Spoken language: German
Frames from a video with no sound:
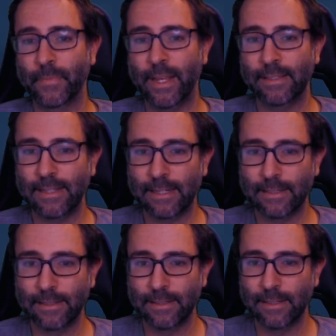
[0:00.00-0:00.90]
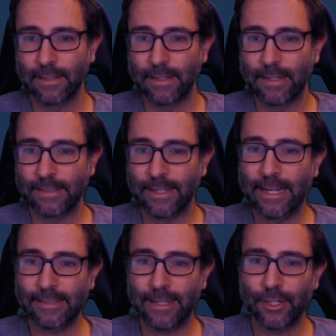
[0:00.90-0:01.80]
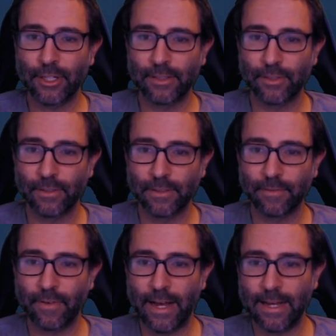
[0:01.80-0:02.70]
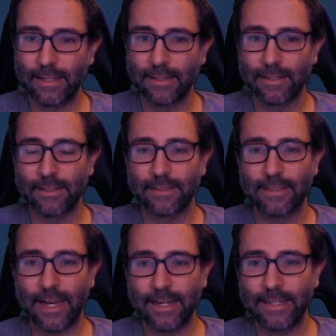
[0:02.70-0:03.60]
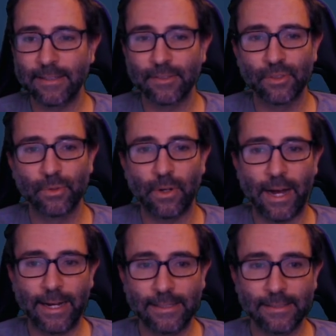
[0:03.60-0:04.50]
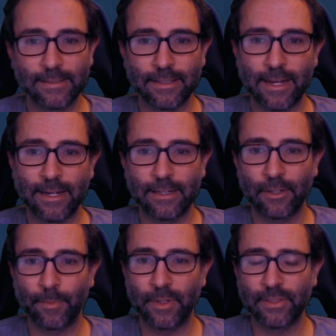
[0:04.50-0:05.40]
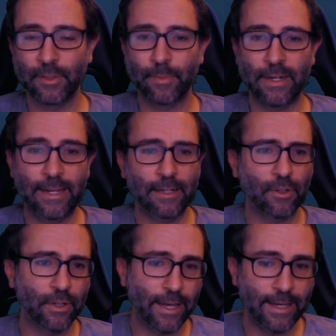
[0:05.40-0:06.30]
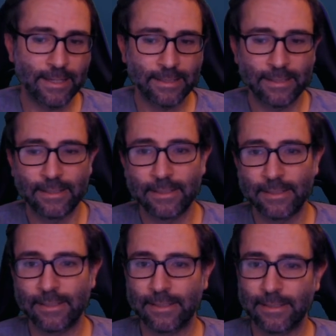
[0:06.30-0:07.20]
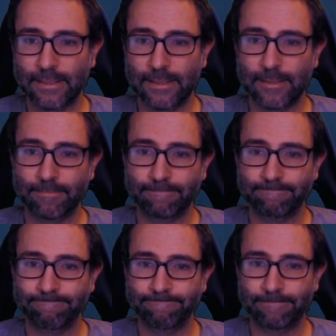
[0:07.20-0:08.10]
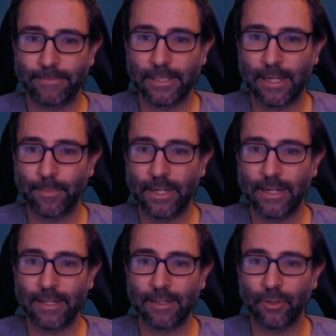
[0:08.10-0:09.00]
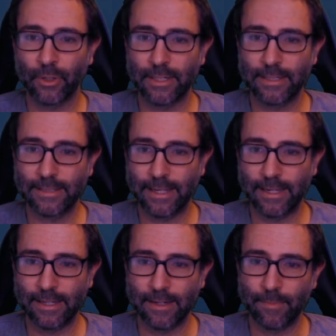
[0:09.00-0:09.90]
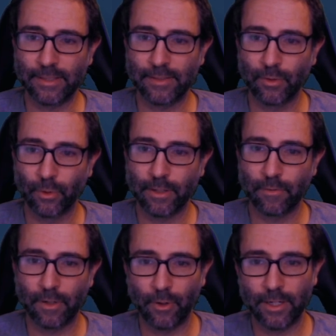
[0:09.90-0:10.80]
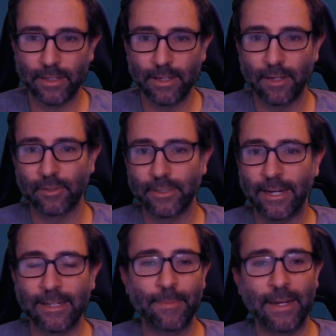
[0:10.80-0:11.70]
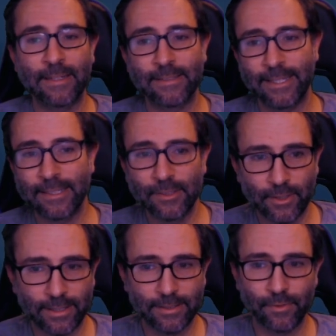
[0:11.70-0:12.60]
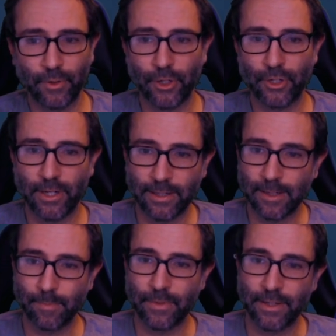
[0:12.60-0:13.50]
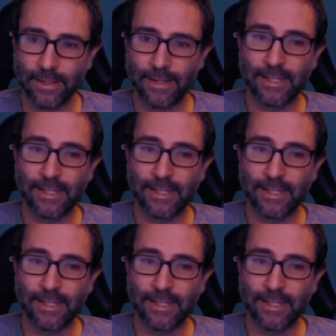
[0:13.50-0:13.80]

Er sagt, seine erste Einschätzung war 3 zu 1. Dann hat er nochmal sich überlegt, okay, ähm, Armenien hatte deutlich gegen Mazedonien verloren. Und dann hat er gemeint, 6 zu 1 für Deutschland gibt eine